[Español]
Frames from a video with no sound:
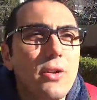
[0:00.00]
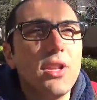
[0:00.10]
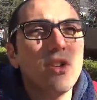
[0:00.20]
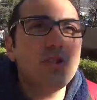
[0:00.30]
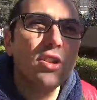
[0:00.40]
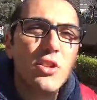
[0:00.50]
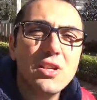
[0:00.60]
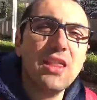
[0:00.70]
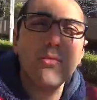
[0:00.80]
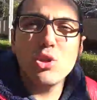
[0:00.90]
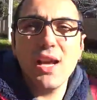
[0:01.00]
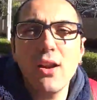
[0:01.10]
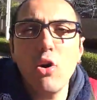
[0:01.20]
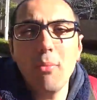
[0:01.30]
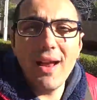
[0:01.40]
cuando nosotros hacemos
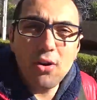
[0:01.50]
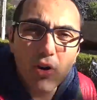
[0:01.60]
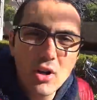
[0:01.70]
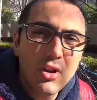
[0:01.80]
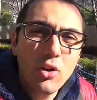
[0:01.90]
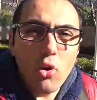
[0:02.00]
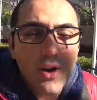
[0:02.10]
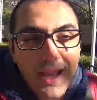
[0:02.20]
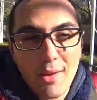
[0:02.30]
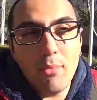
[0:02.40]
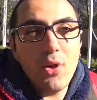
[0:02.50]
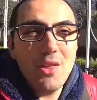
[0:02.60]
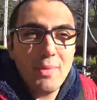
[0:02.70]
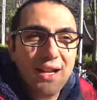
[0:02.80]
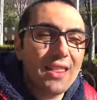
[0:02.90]
algo malo o que puede
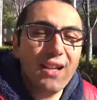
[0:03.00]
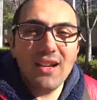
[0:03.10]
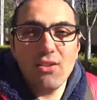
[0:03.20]
parecer que